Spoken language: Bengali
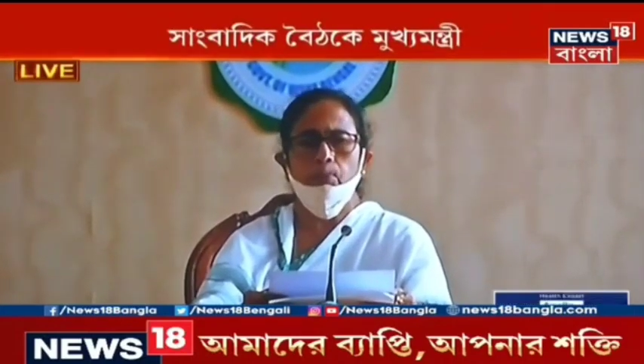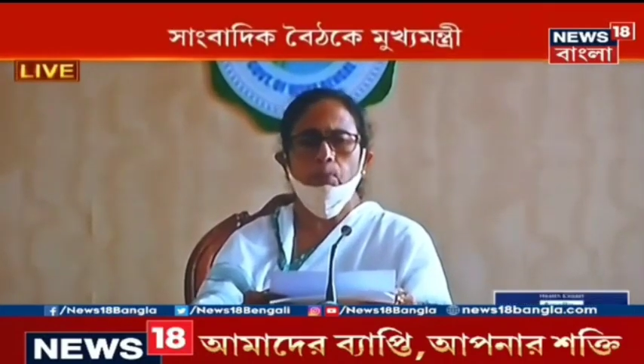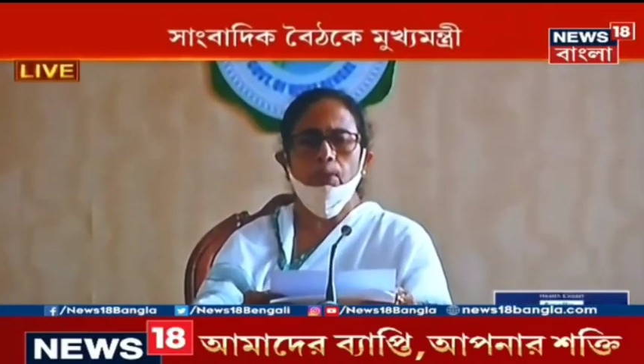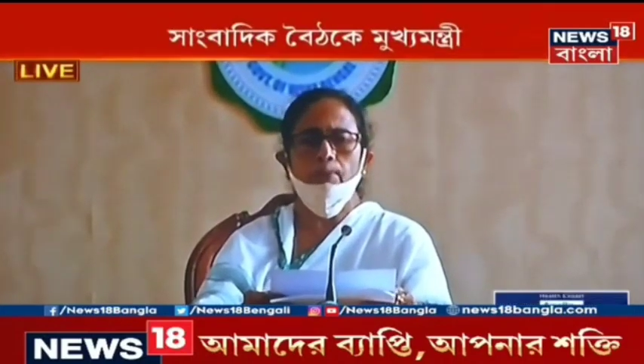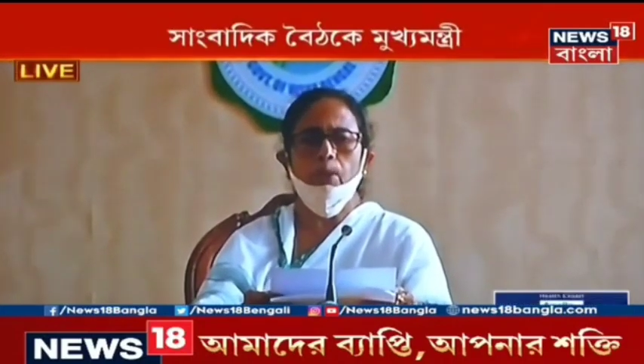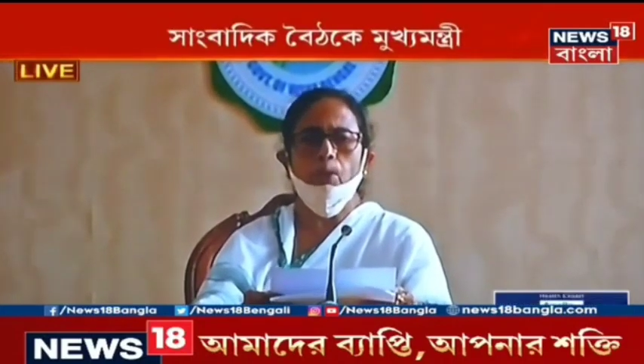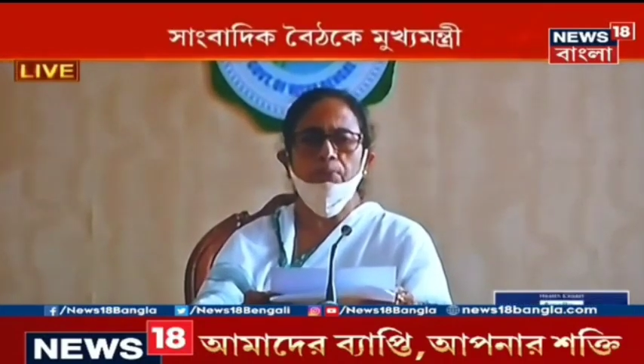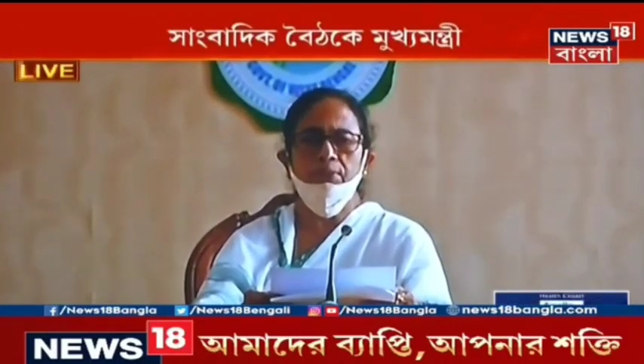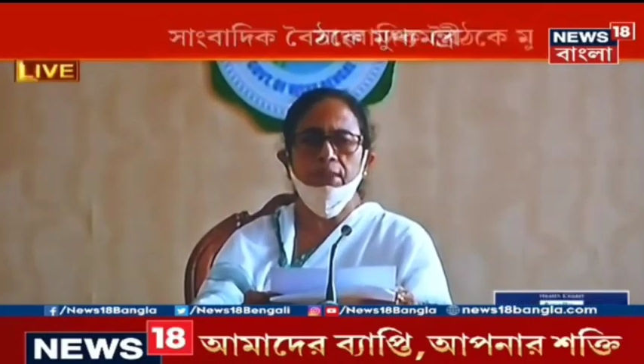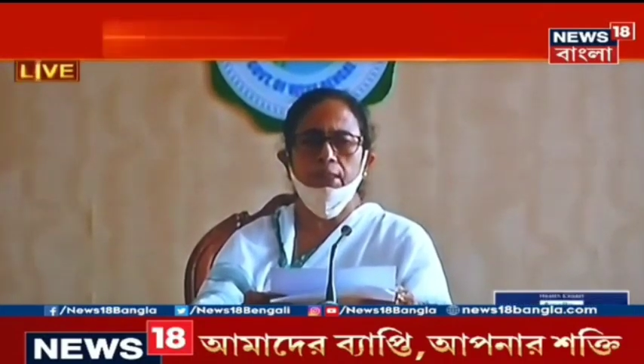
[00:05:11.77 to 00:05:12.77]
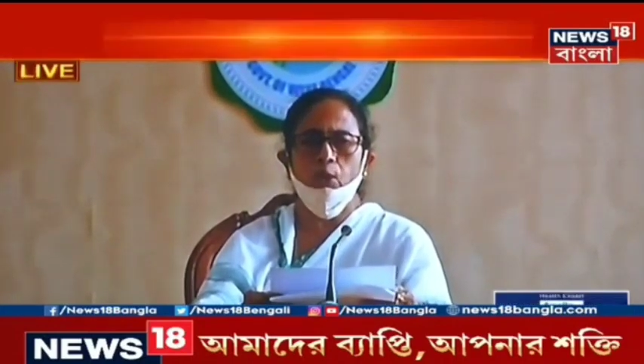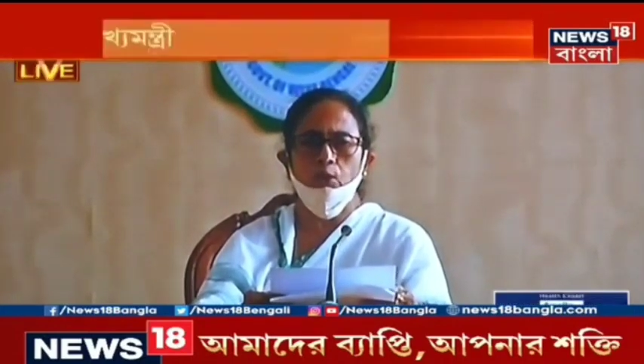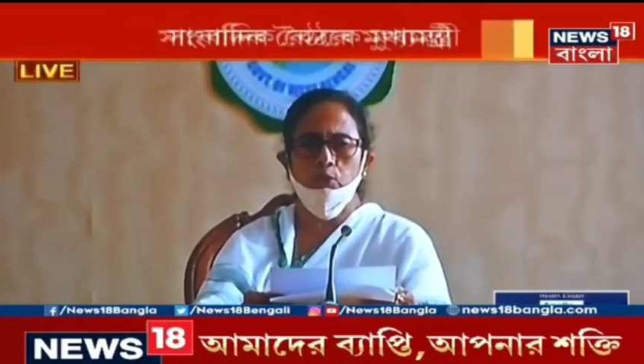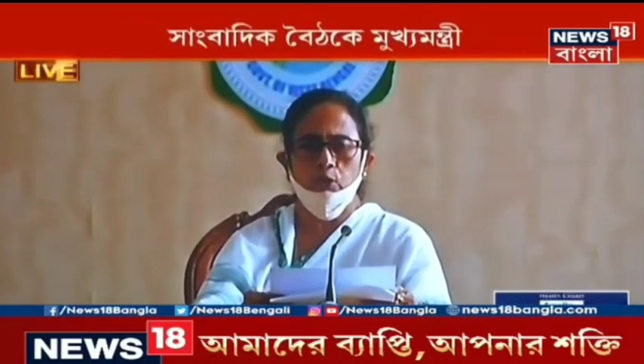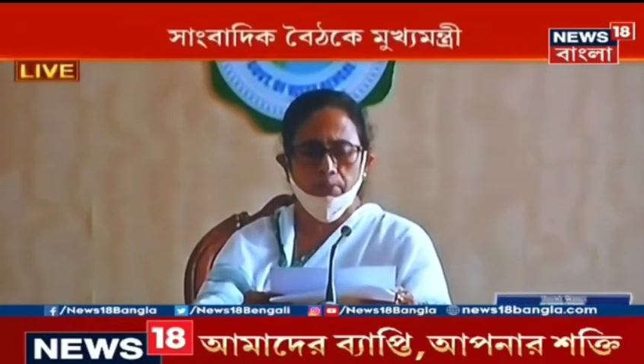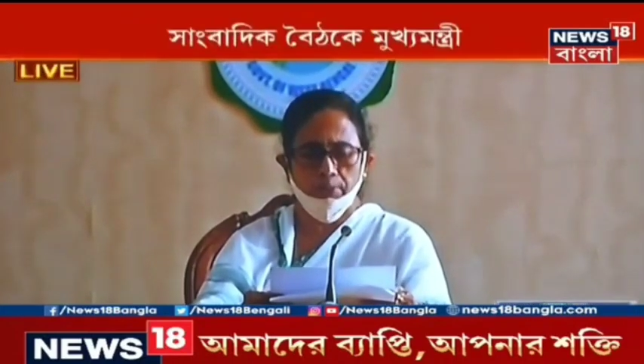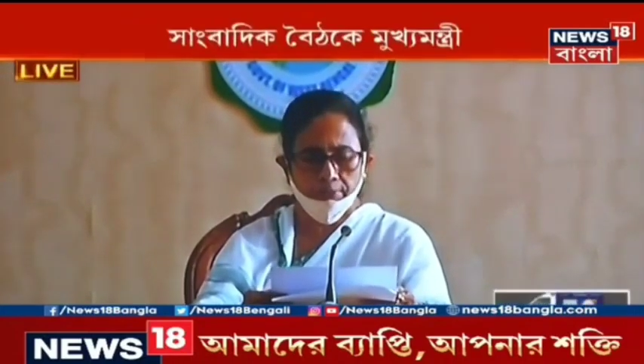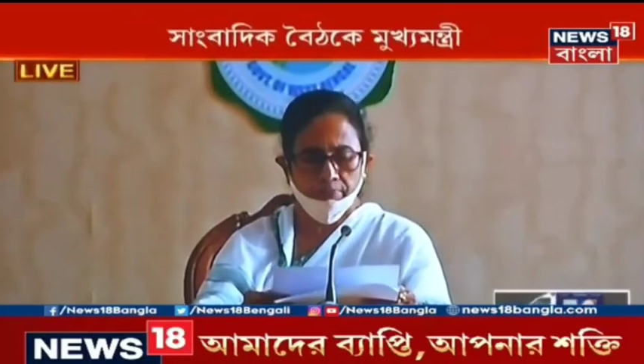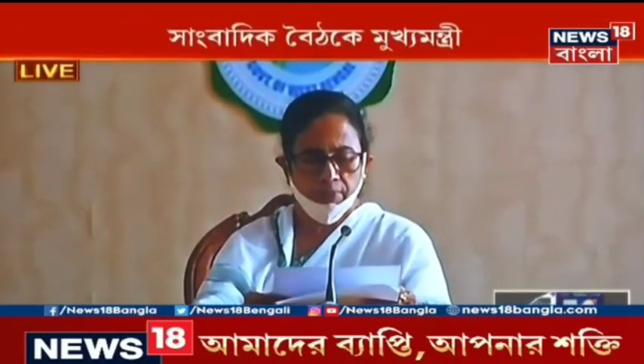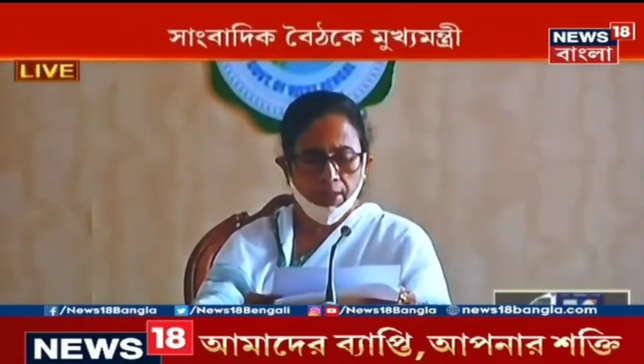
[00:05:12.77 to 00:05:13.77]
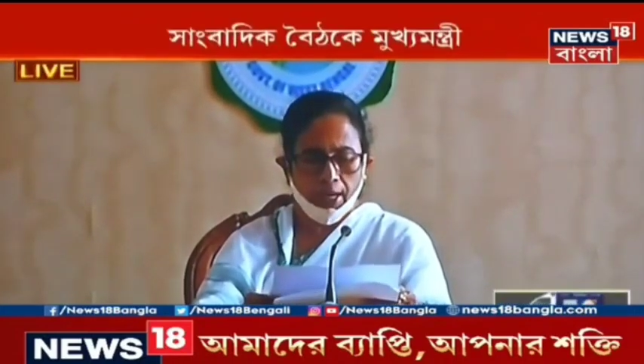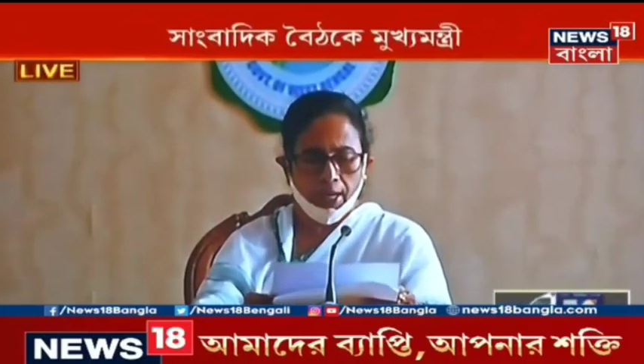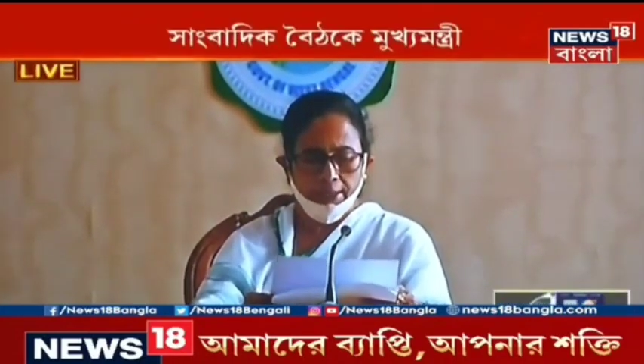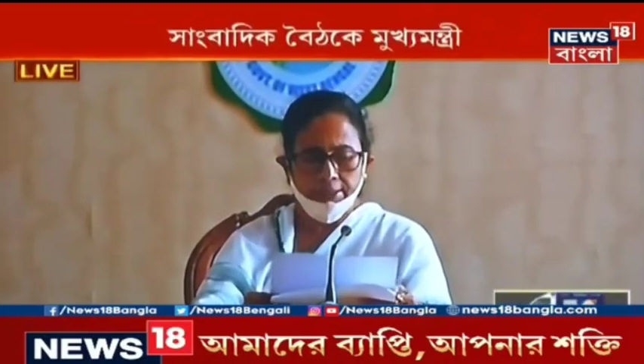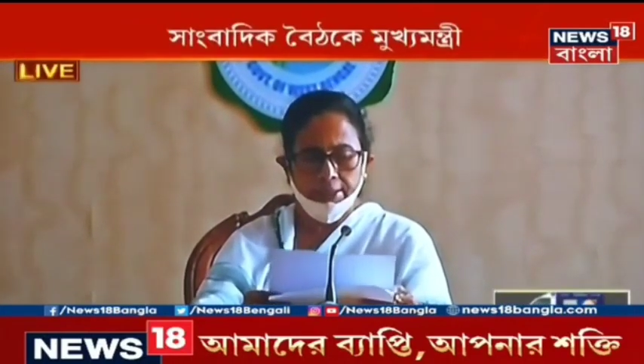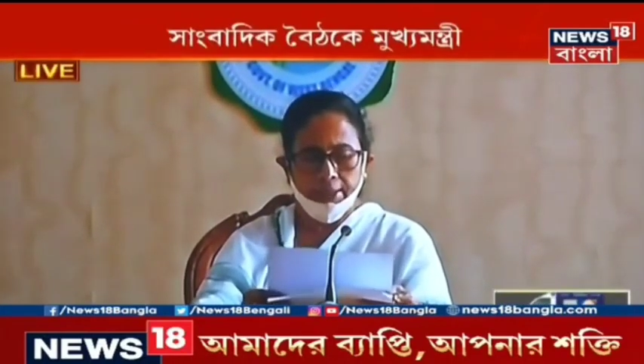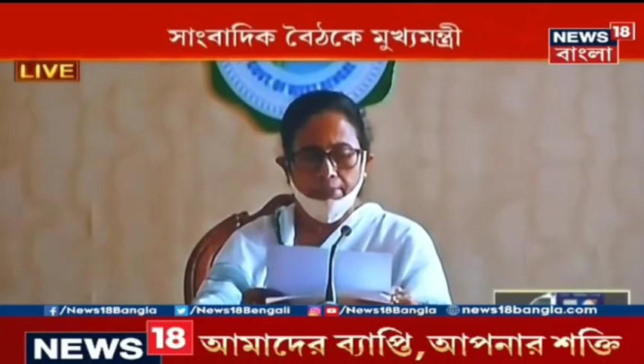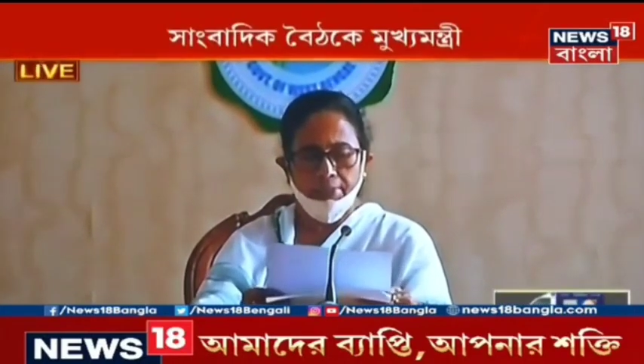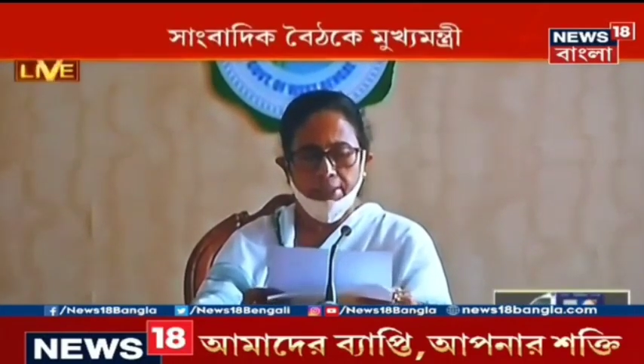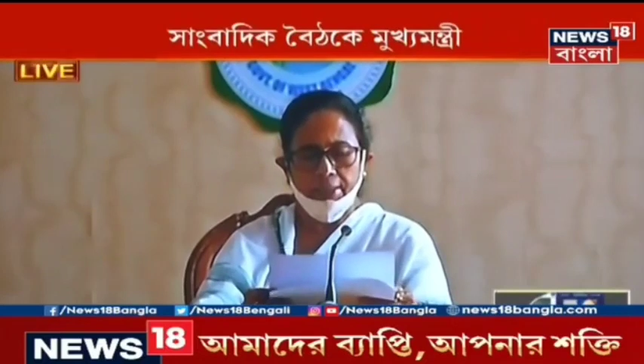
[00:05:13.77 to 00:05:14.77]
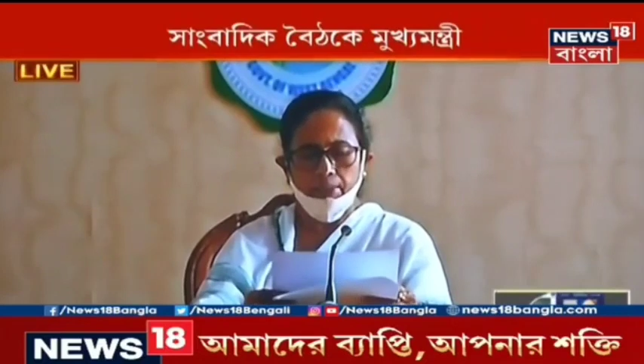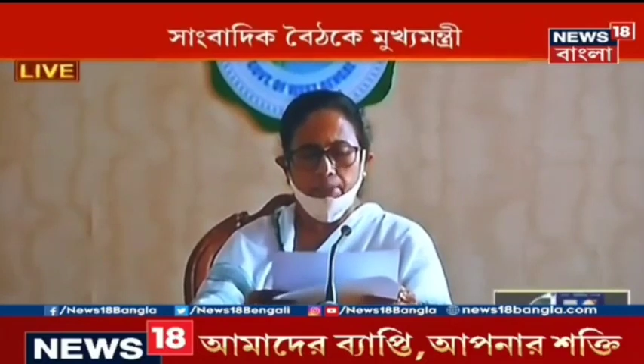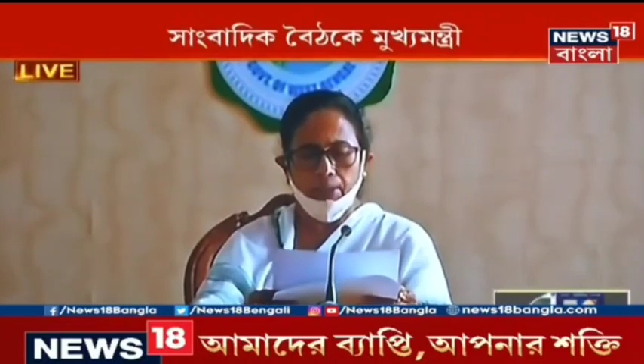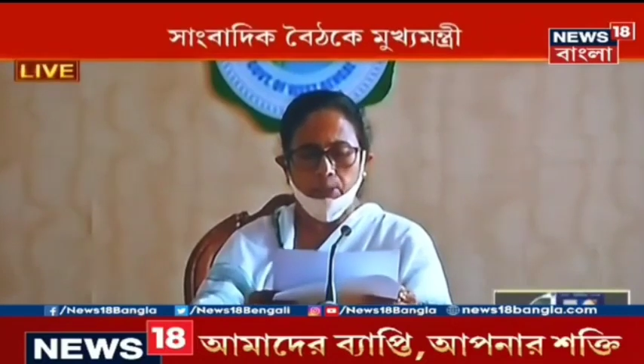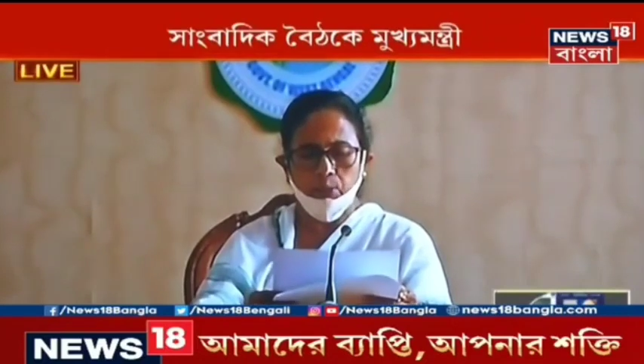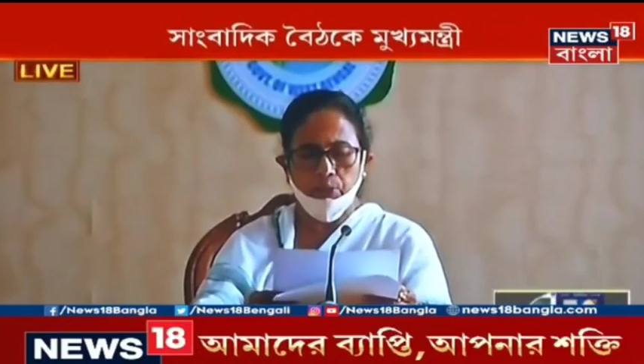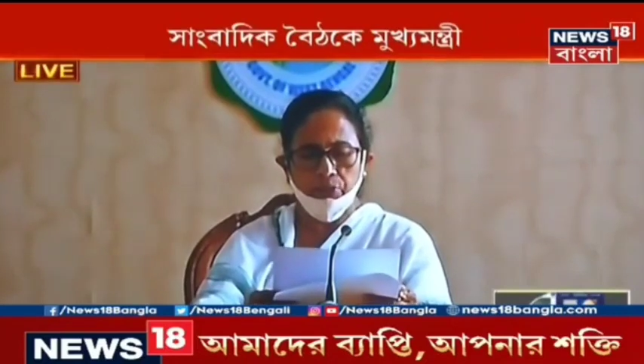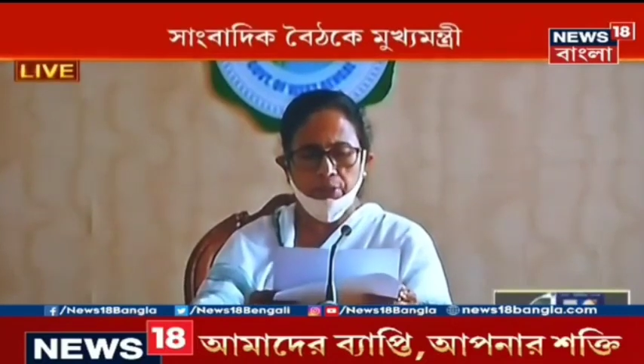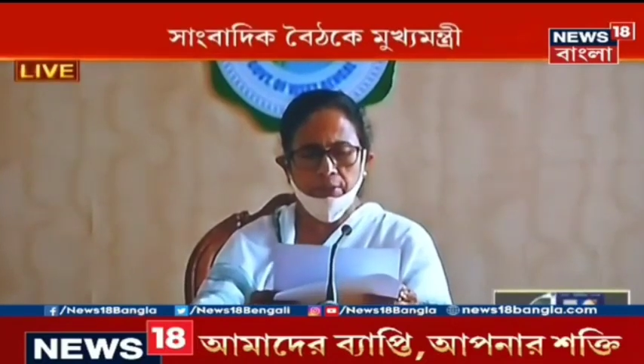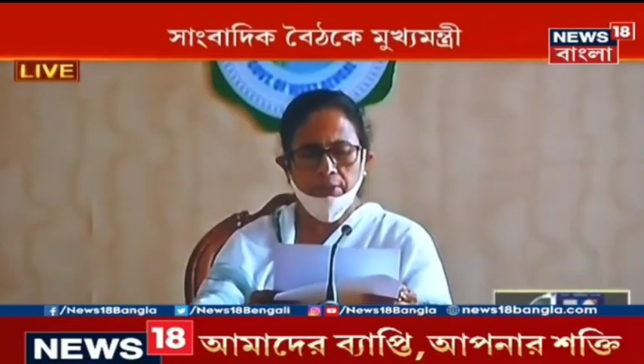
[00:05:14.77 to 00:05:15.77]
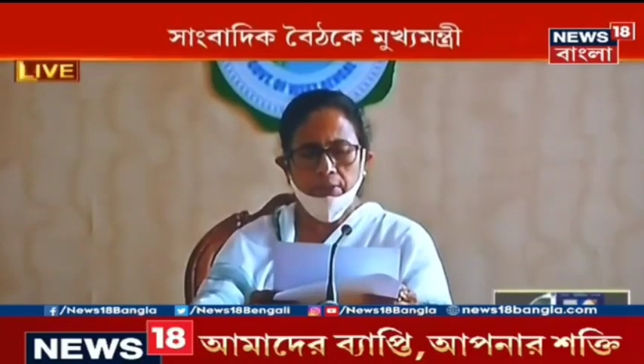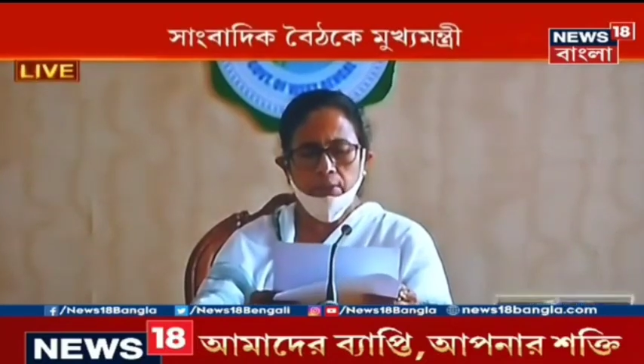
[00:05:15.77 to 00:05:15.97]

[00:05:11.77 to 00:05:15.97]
এই প্রোগ্রামটা অফিসিয়ালি লঞ্চ হবে আজকে ক্যাবিনেটে এটা পাশ হয়েছে